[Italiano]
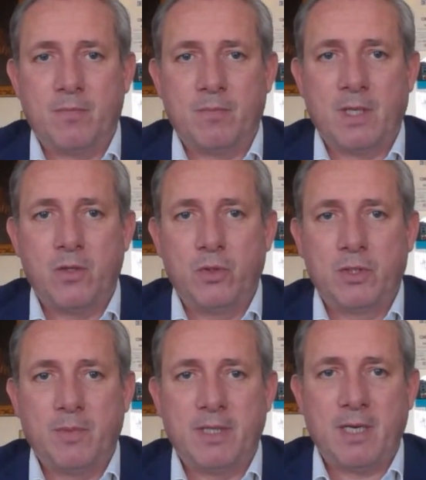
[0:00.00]
negli
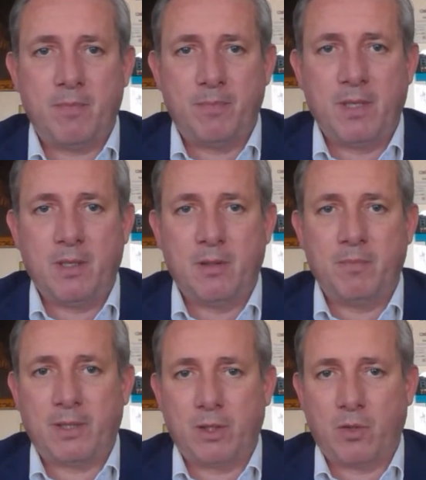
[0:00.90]
ultimi tempi
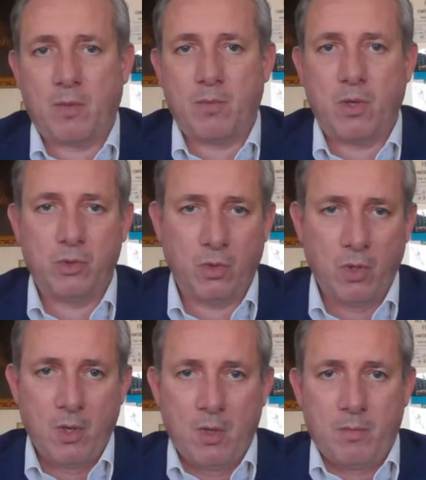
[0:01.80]
in particolar modo